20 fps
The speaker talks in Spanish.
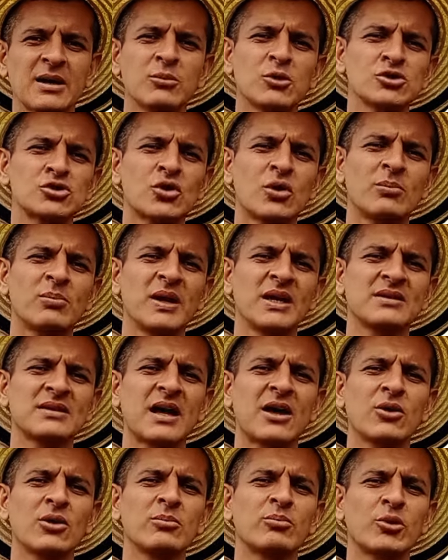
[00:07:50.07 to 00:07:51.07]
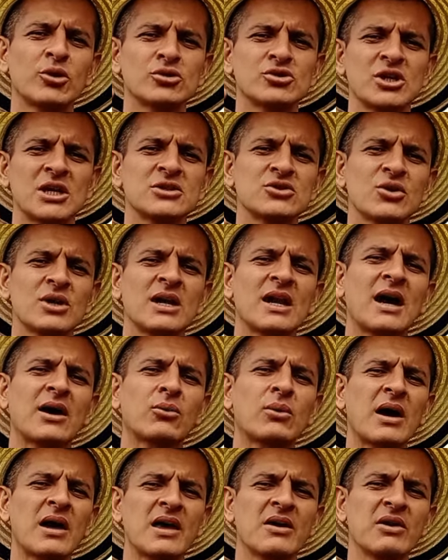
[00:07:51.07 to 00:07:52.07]
que hemos completado el proceso del
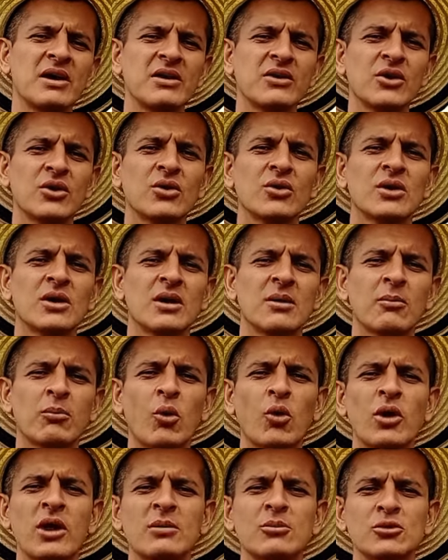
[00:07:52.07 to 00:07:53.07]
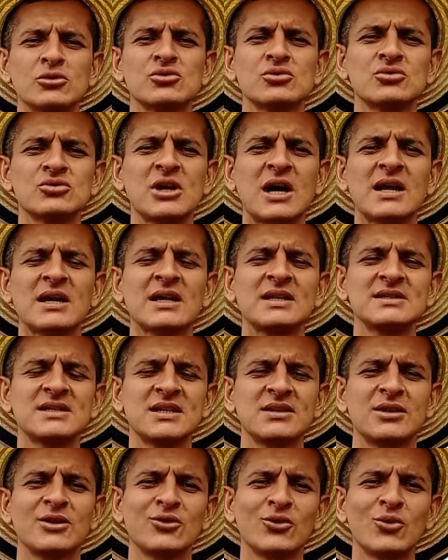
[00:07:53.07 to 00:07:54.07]
agua de vidrio, podemos usarla
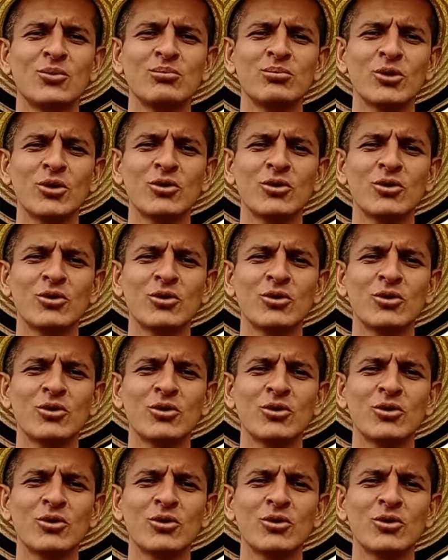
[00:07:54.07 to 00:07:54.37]
sin ningún